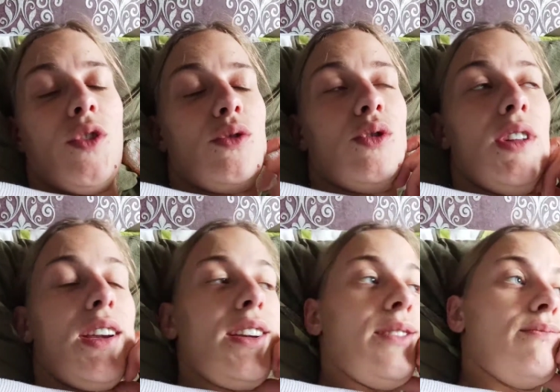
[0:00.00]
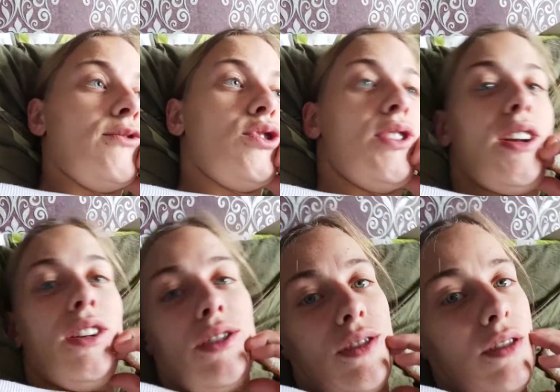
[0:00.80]
Donc je suis deck, je suis
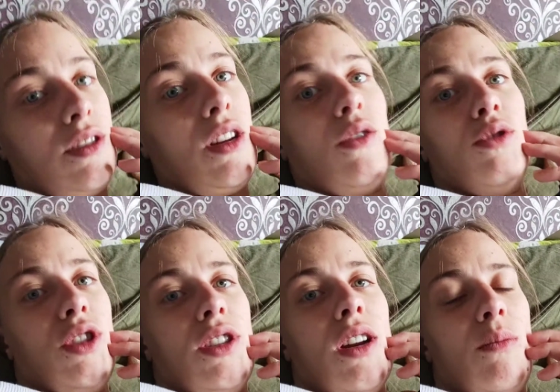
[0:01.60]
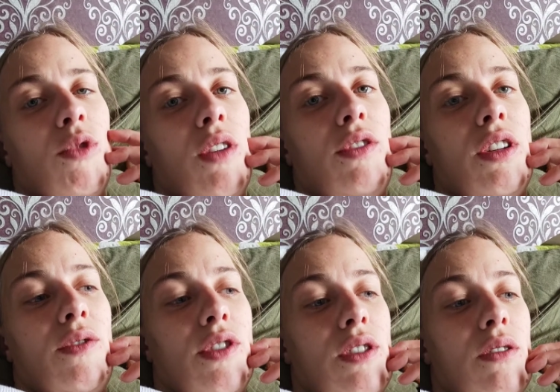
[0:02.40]
deck. C'est le logiciel à mon avis
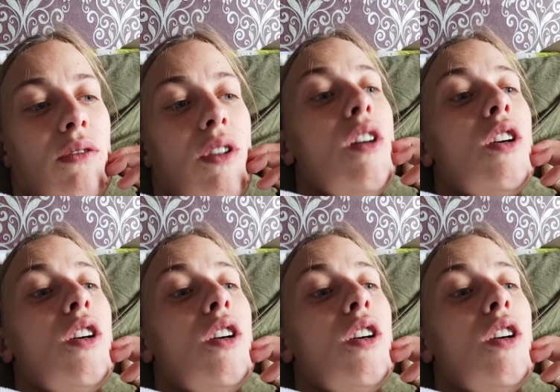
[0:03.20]
qui fait ça.